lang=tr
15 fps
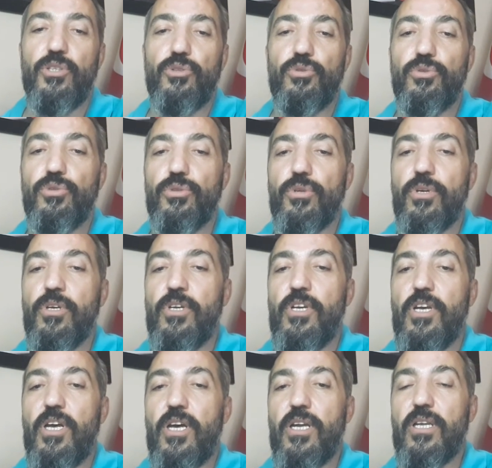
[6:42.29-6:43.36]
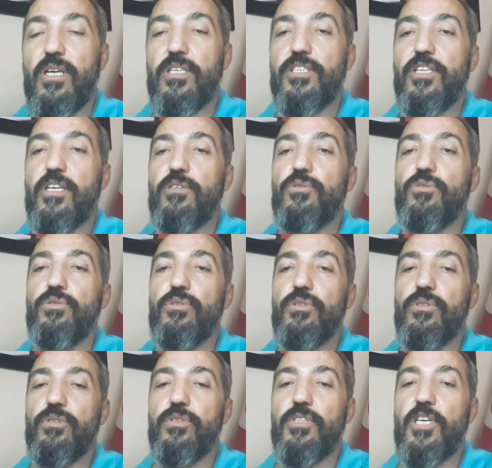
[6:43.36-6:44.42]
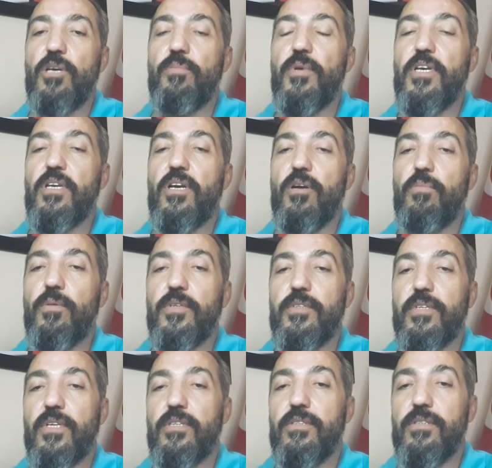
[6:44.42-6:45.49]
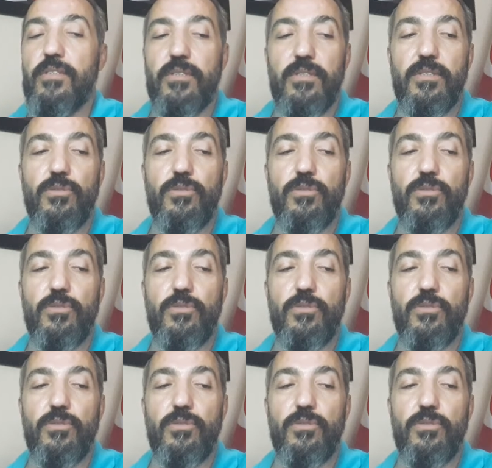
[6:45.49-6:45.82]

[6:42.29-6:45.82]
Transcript: Çünkü her geçen gün e, kepenk kapatan, e,